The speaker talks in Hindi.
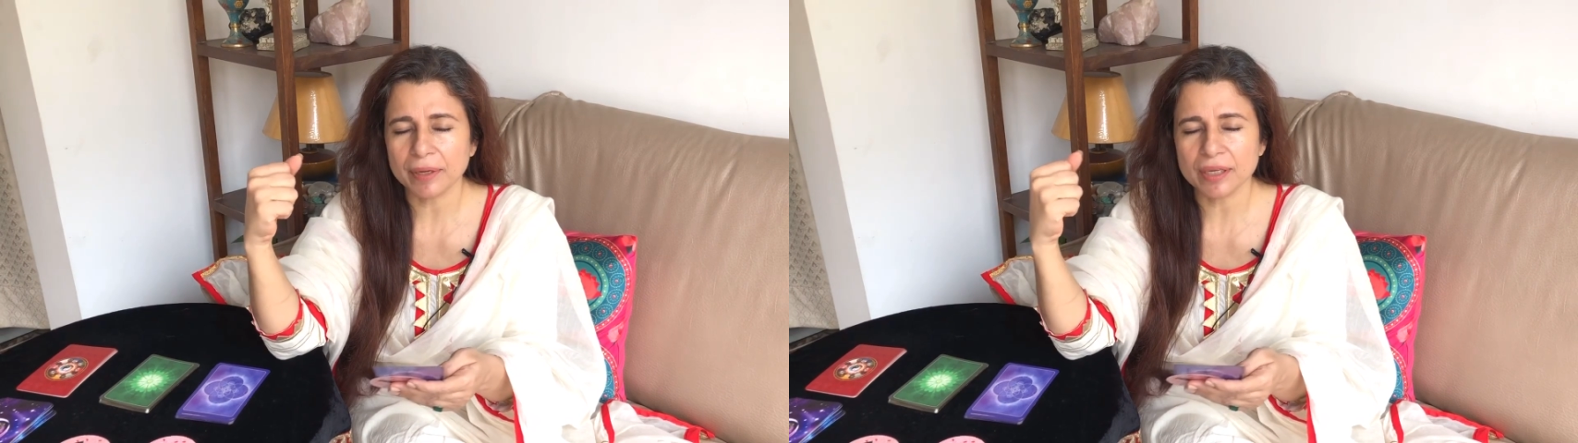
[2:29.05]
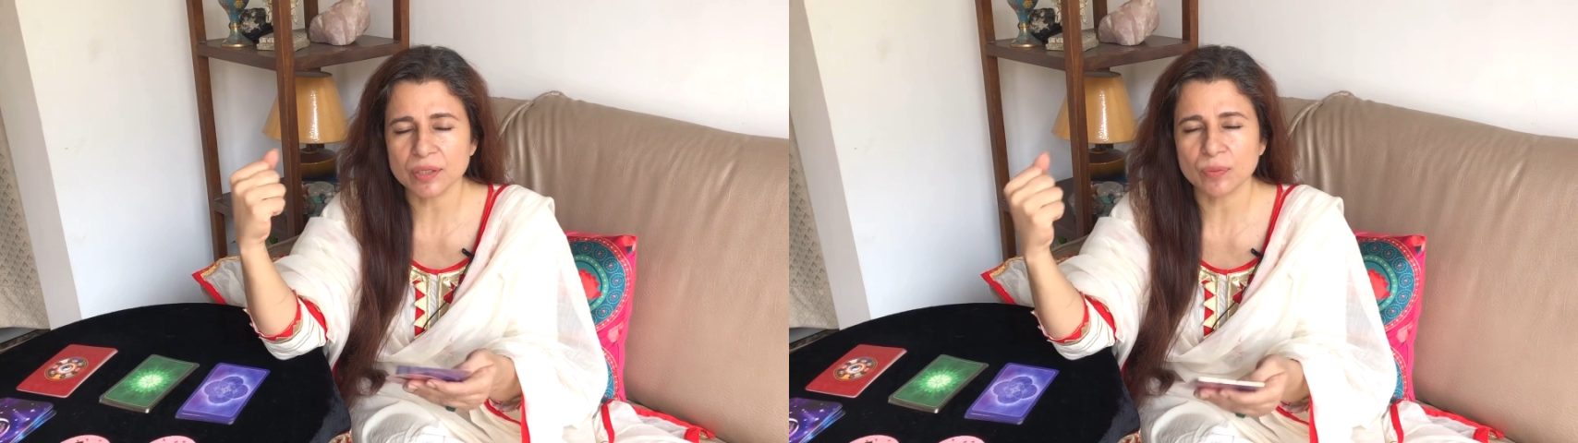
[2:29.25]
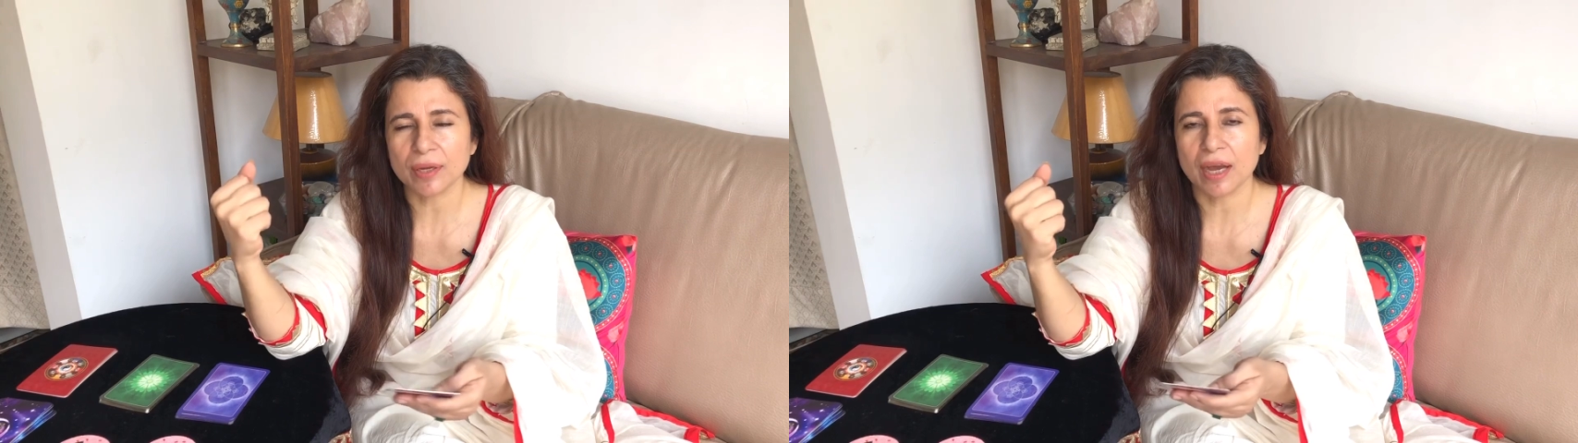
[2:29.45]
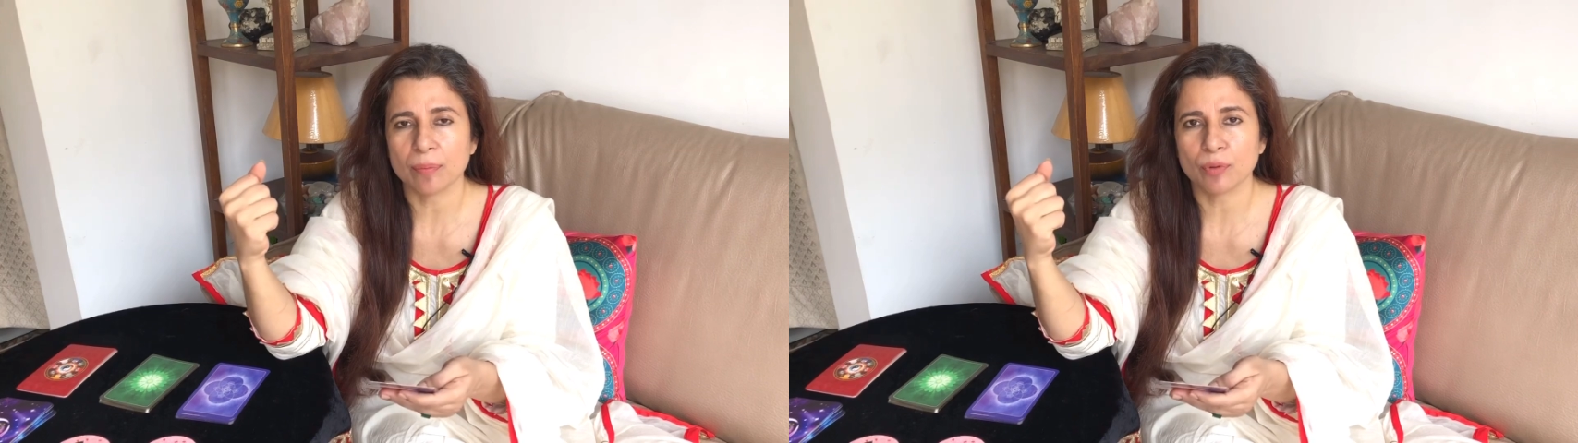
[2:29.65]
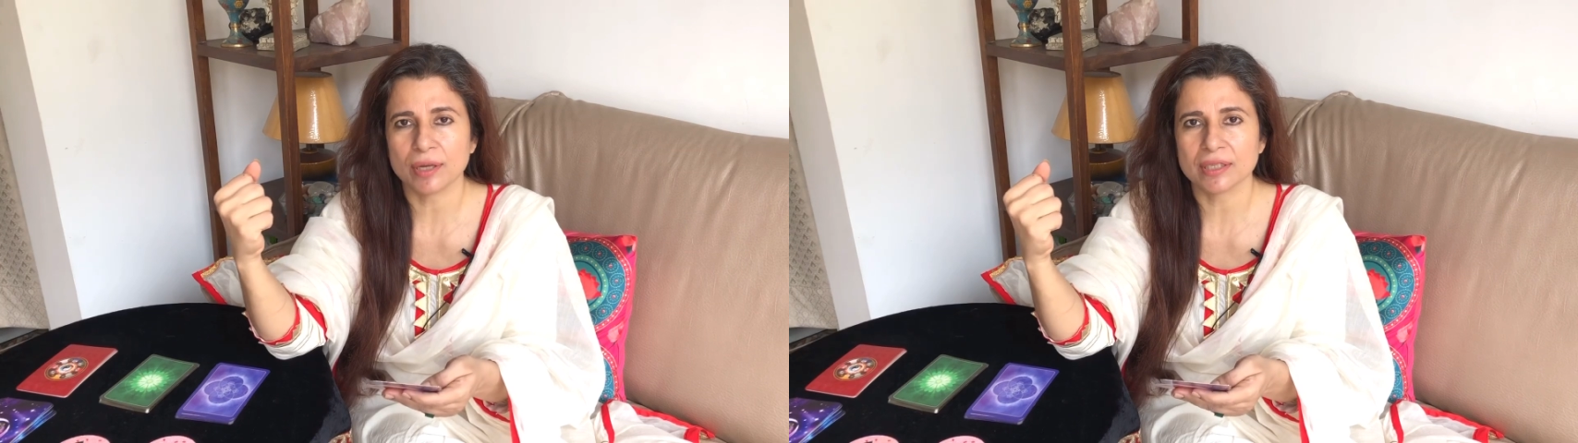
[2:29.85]
फिर इस वीक
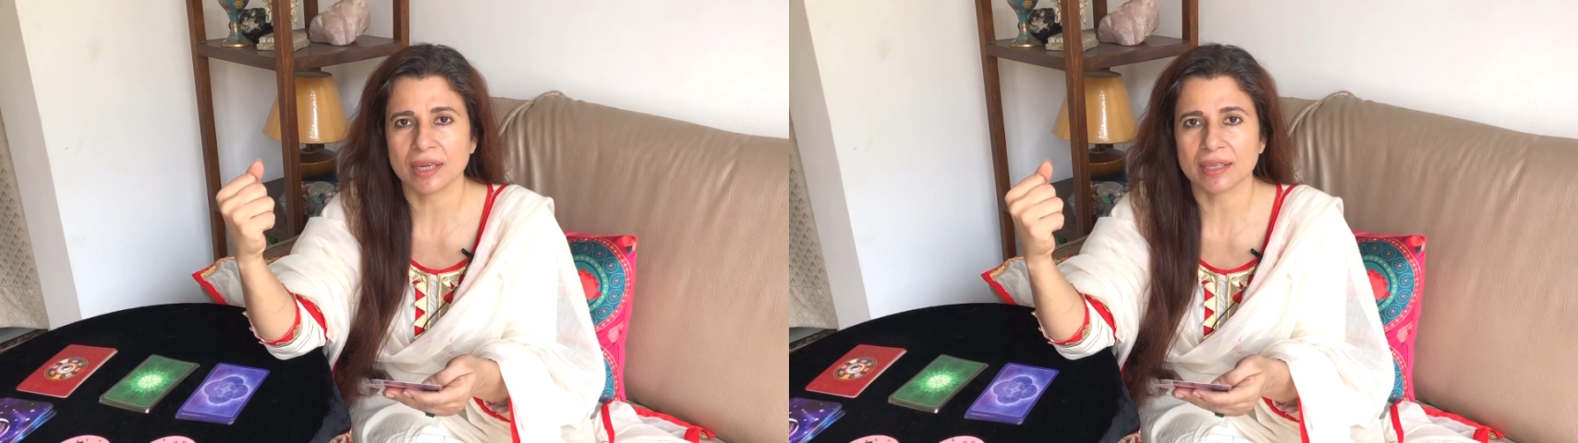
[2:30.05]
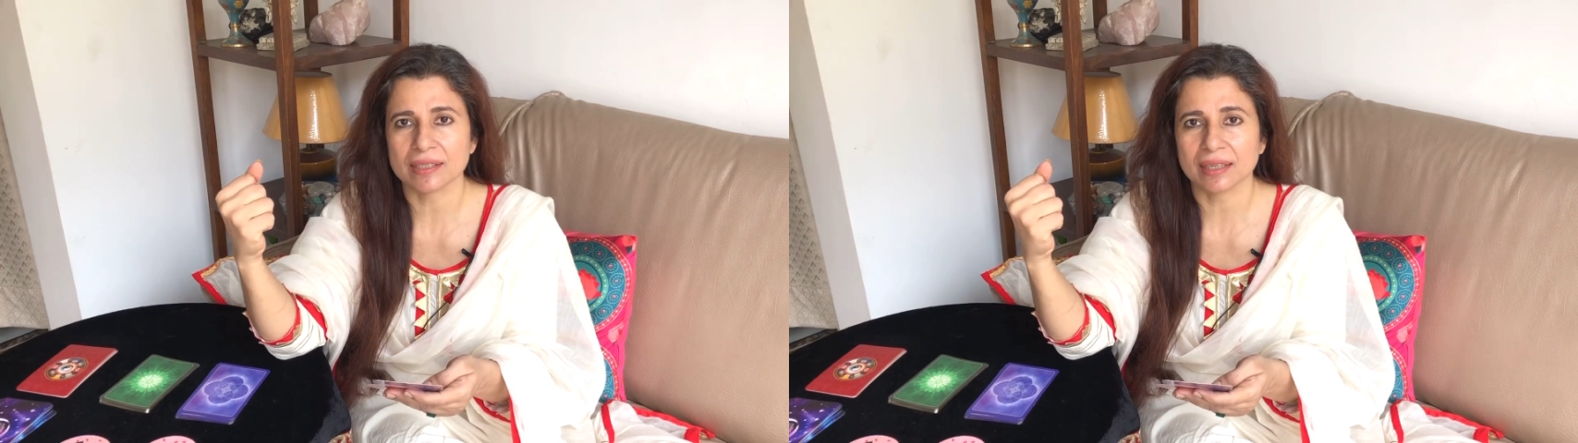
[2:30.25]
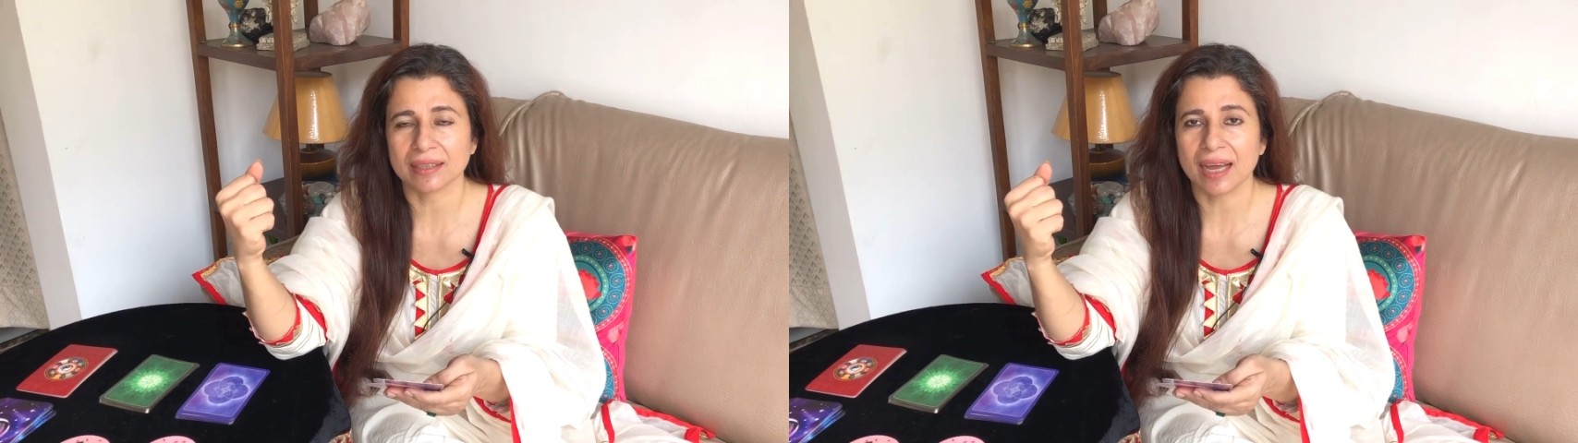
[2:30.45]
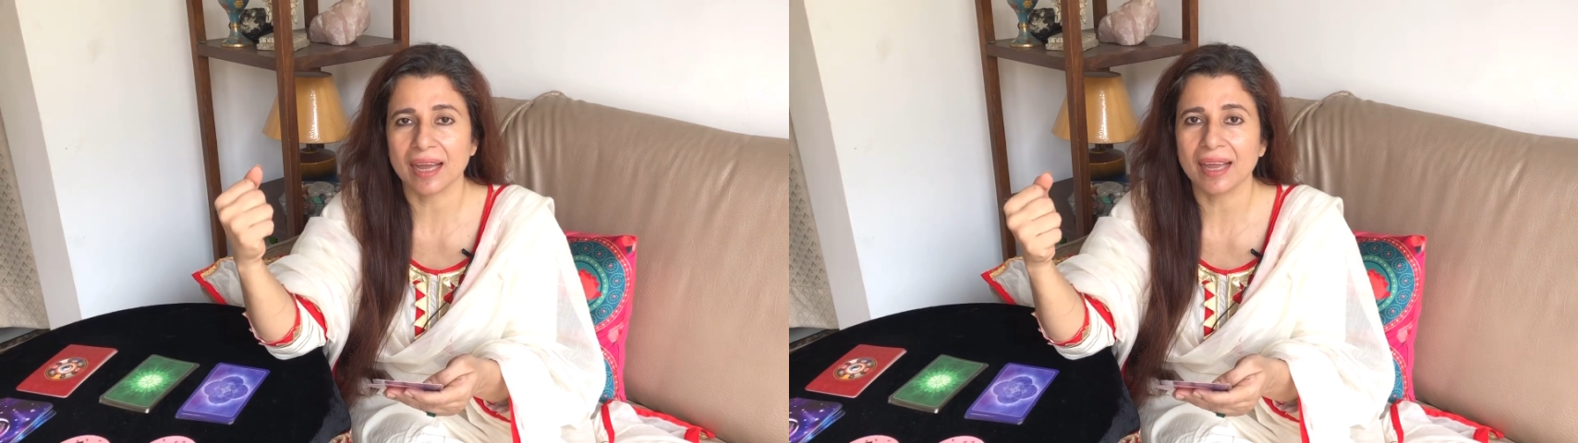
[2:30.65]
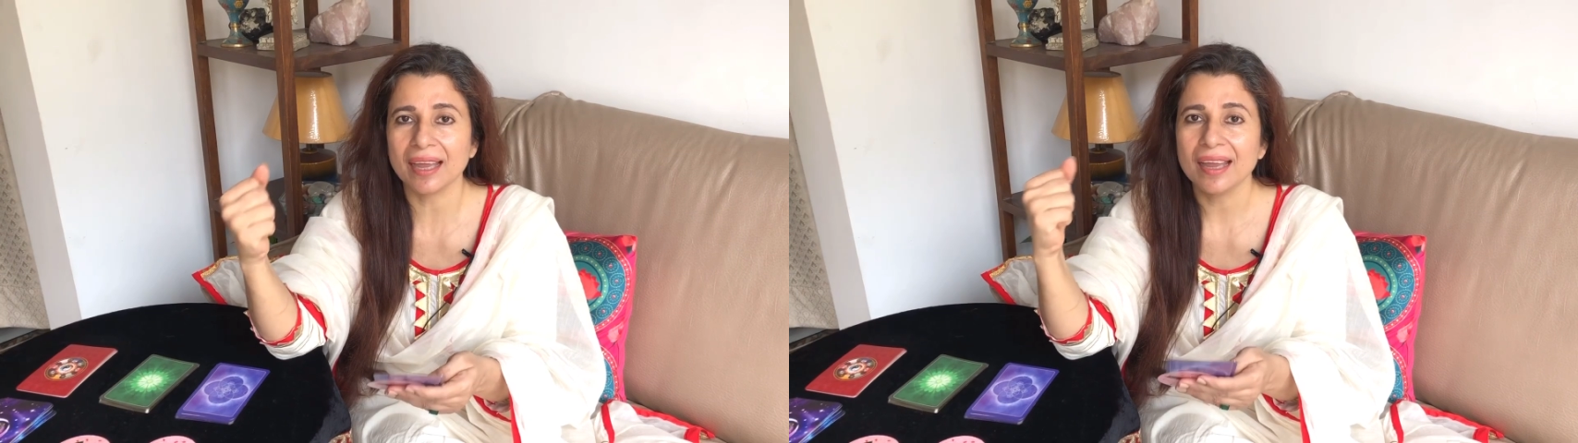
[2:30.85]
आपको ऐसा लग सकता
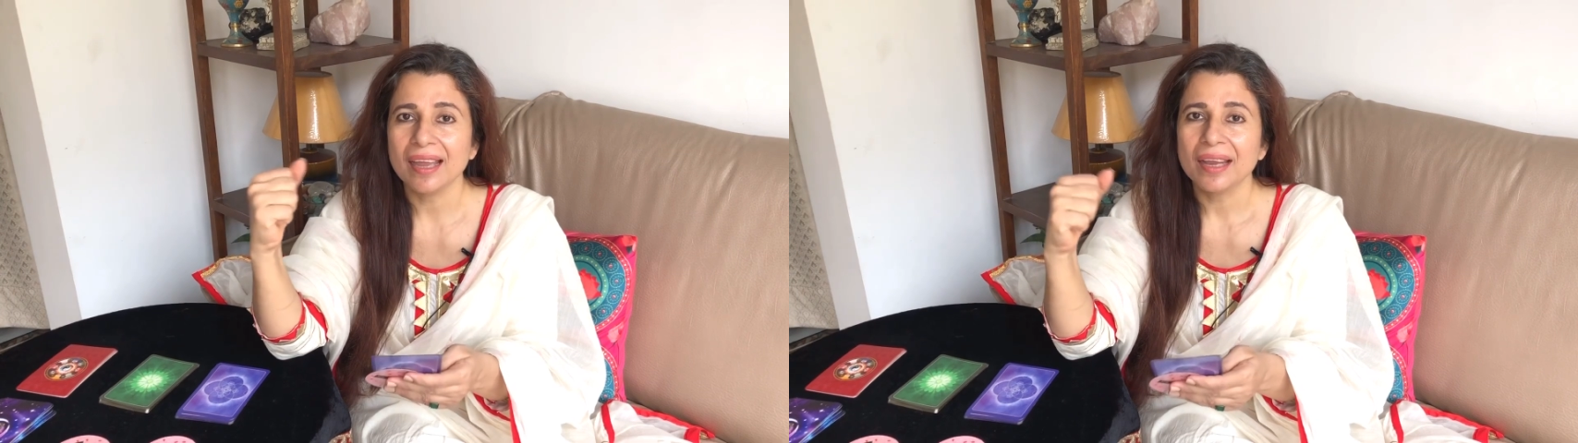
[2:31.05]
है